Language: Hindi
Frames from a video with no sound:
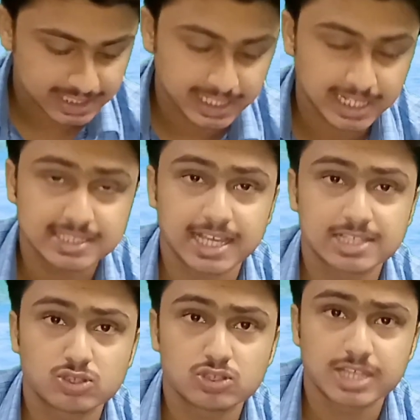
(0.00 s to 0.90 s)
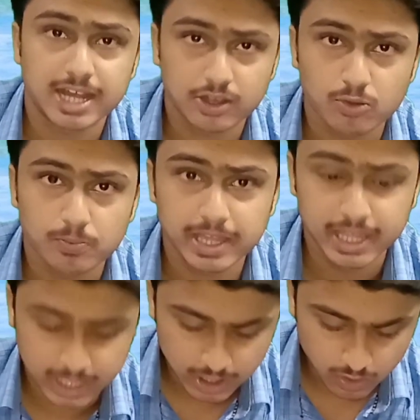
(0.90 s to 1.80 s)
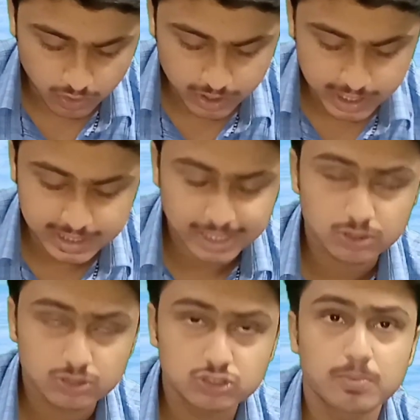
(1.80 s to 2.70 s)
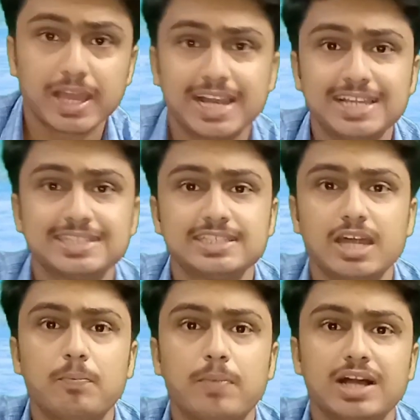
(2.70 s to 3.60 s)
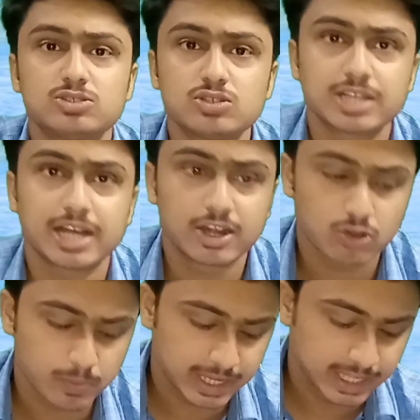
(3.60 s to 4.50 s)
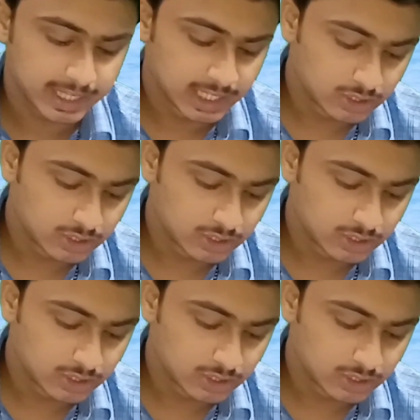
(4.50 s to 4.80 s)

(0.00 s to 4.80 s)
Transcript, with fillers: हजार सात सौ साठ रुपये और कल था दोस्तों बयालीस हजार पाँच सौ साठ रुपये